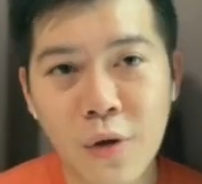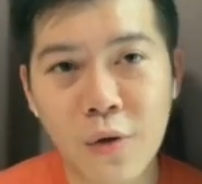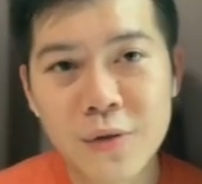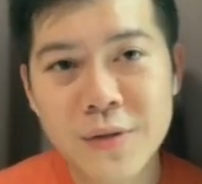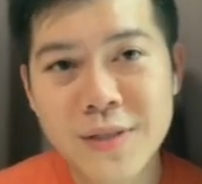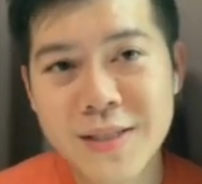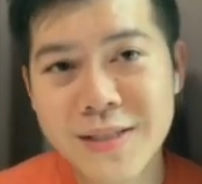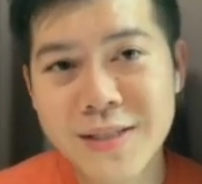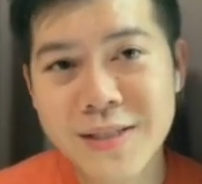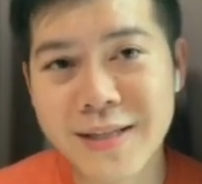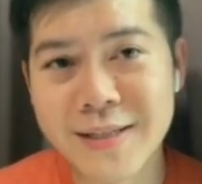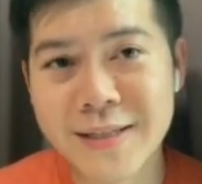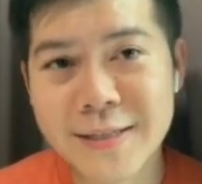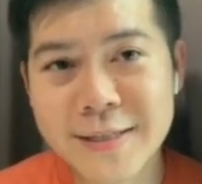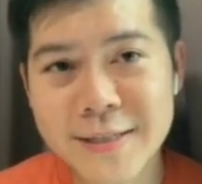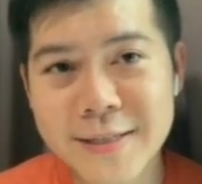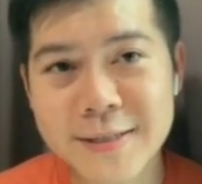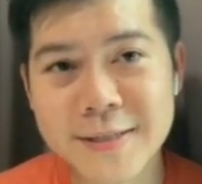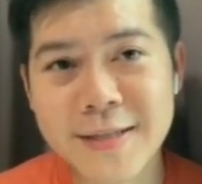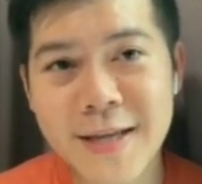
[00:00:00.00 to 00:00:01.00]
同时，也
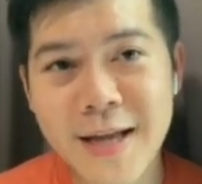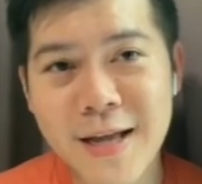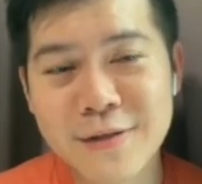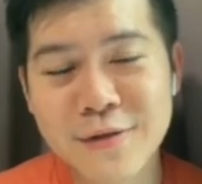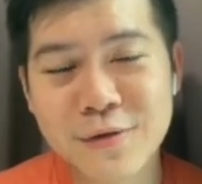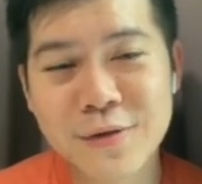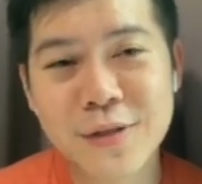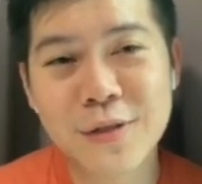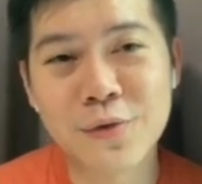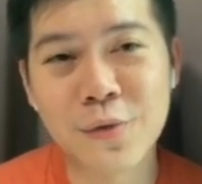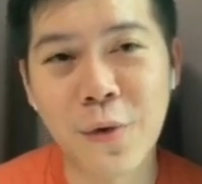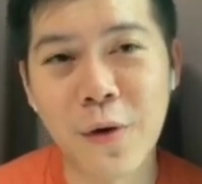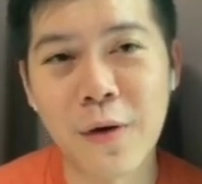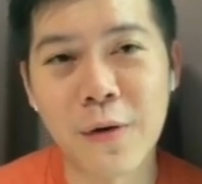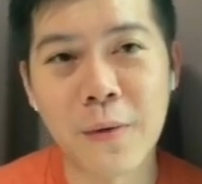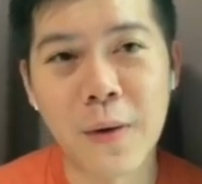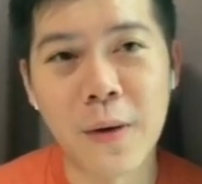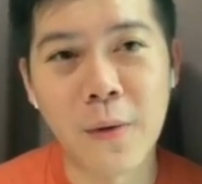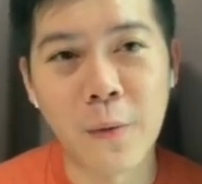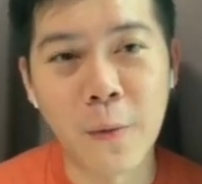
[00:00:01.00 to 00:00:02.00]
提醒一下，就是说，
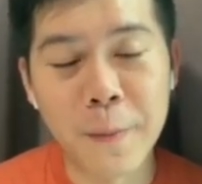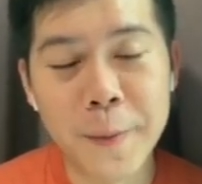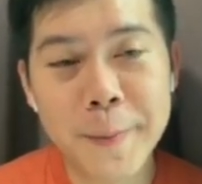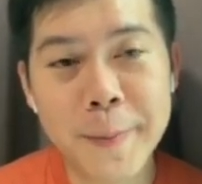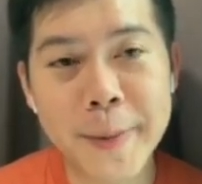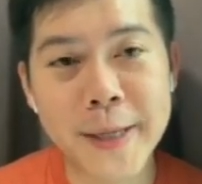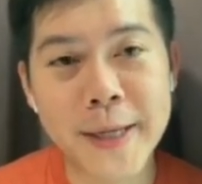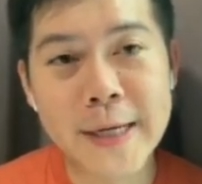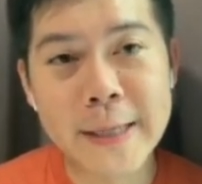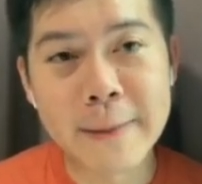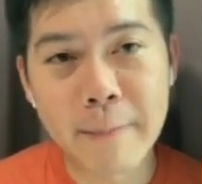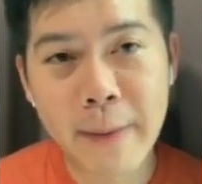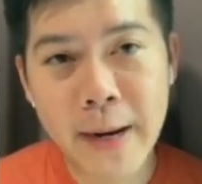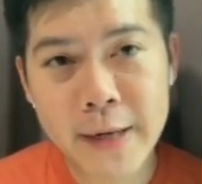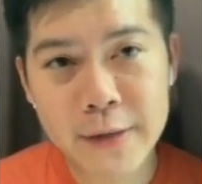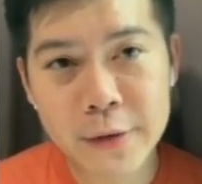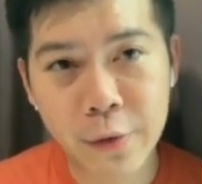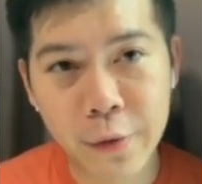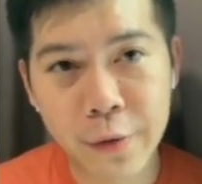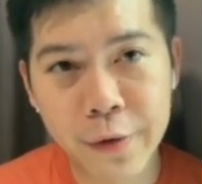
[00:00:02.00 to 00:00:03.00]
哦，我们每个礼
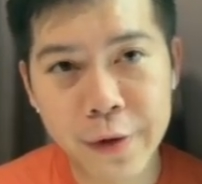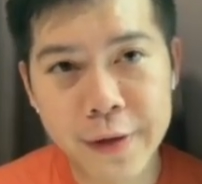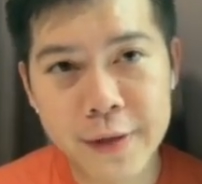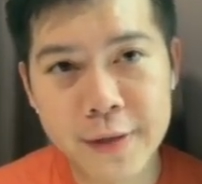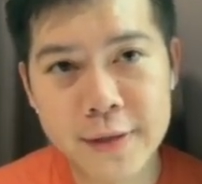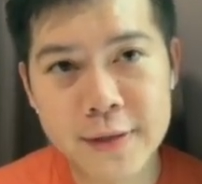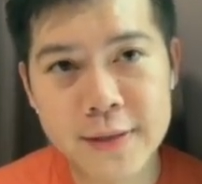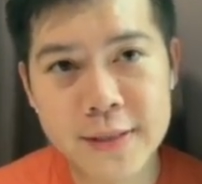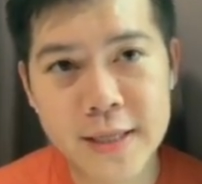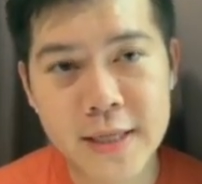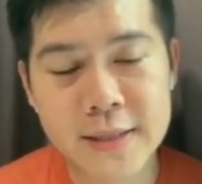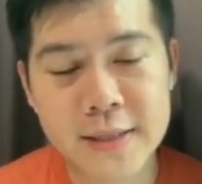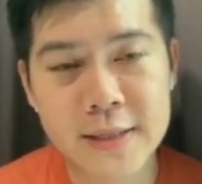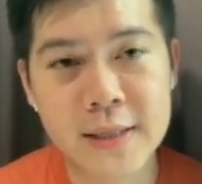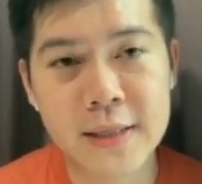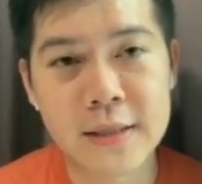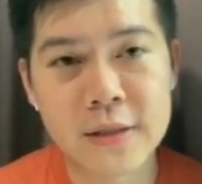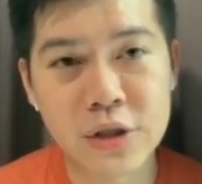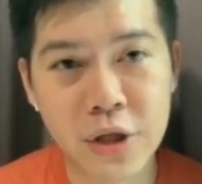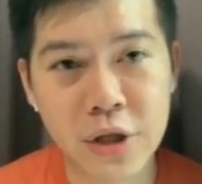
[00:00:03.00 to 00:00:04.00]
拜都会在这
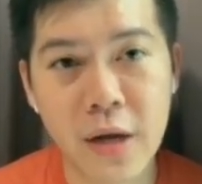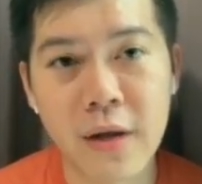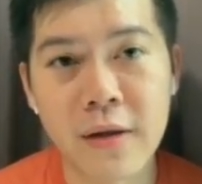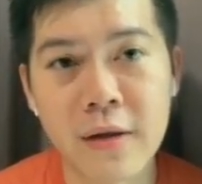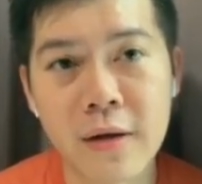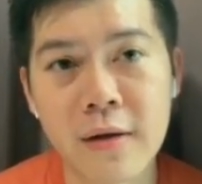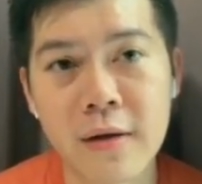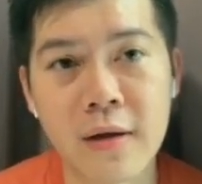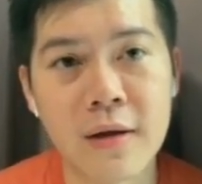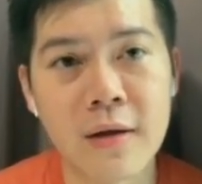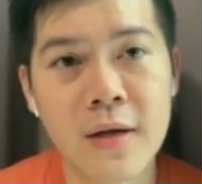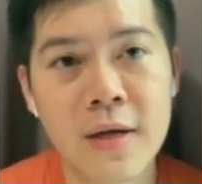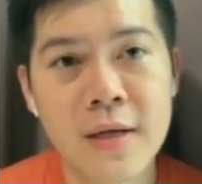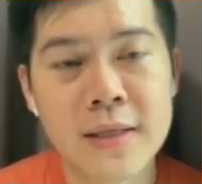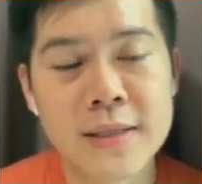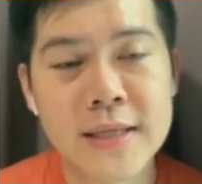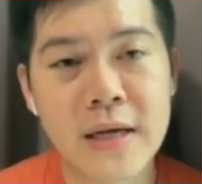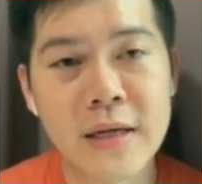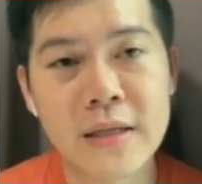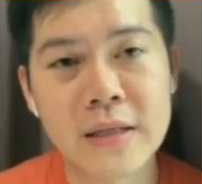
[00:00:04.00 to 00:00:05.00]
个群呃
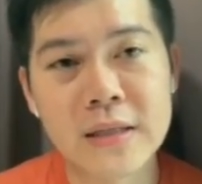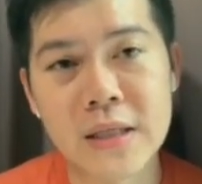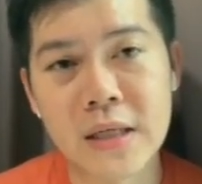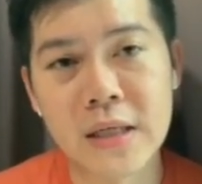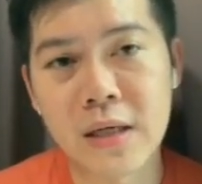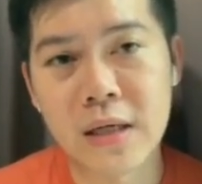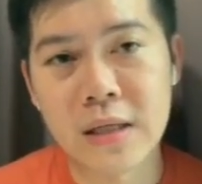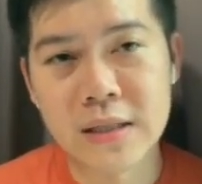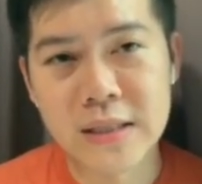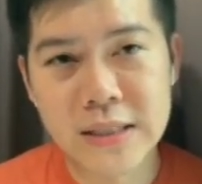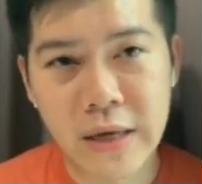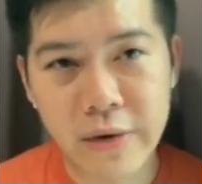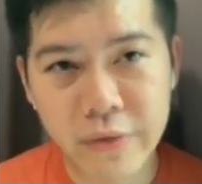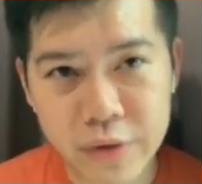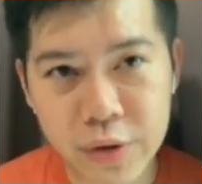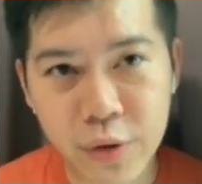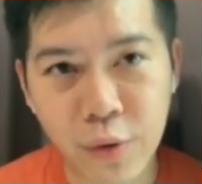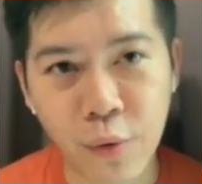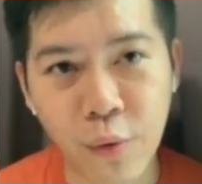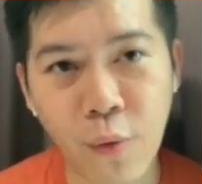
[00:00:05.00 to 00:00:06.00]
上一则跟交
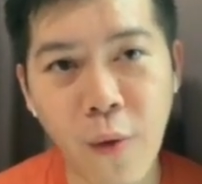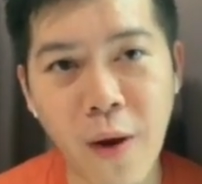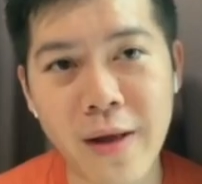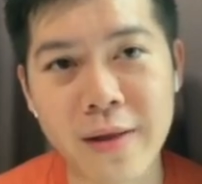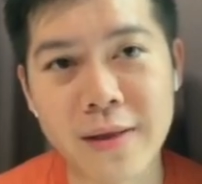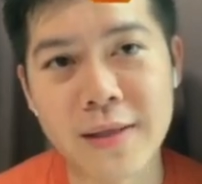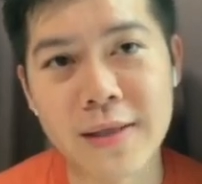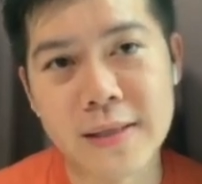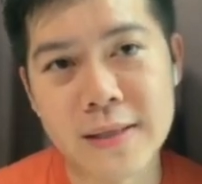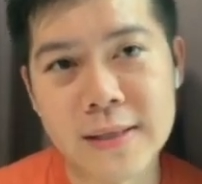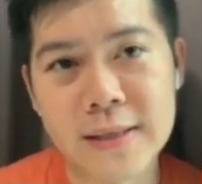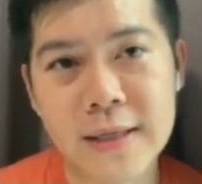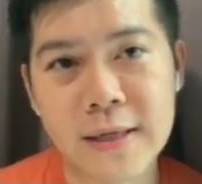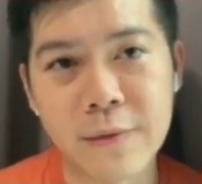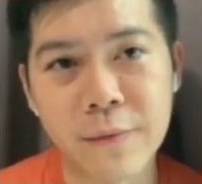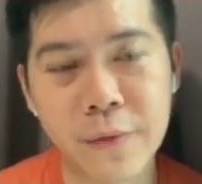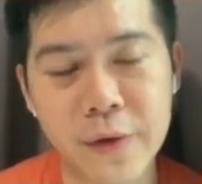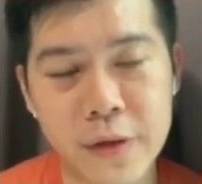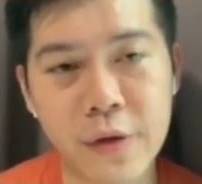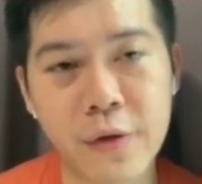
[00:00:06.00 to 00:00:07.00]
易有关的一个
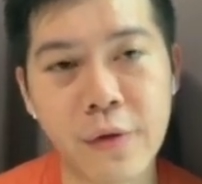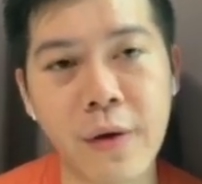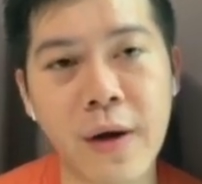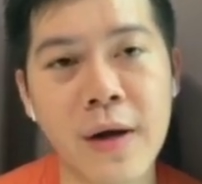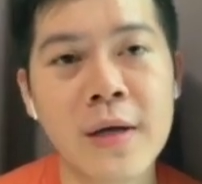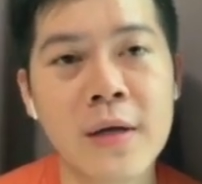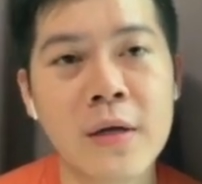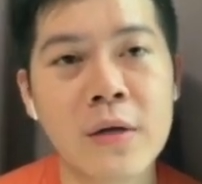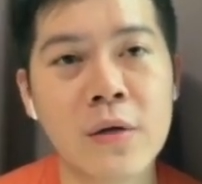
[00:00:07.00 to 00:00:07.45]
video 啊。